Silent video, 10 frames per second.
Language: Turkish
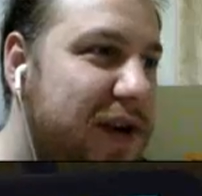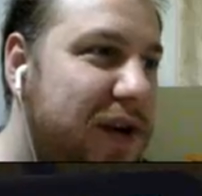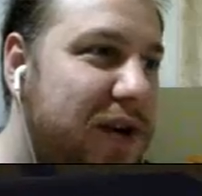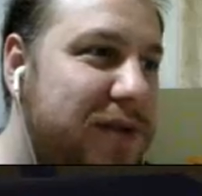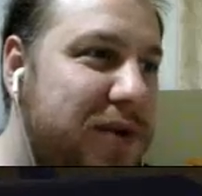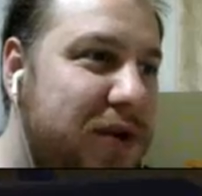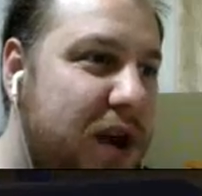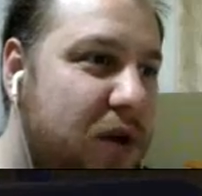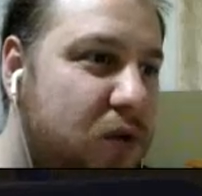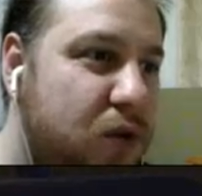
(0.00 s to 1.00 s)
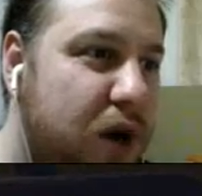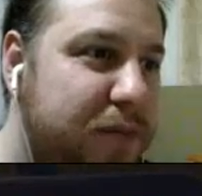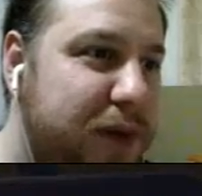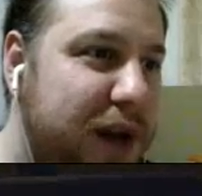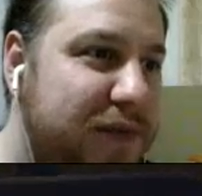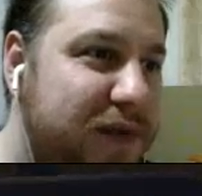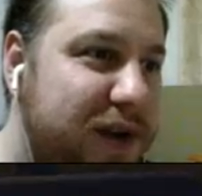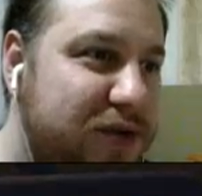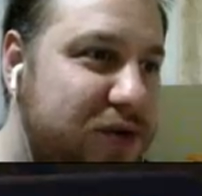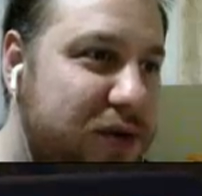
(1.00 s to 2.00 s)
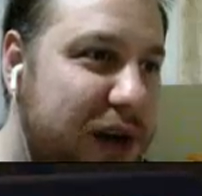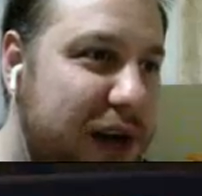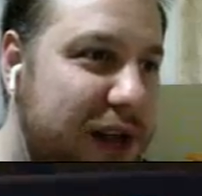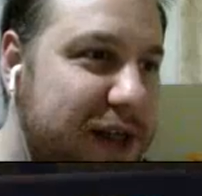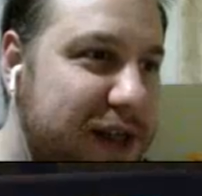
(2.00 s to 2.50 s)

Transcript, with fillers: Onu bir oraya... Ulan beni fırlatıyor lan.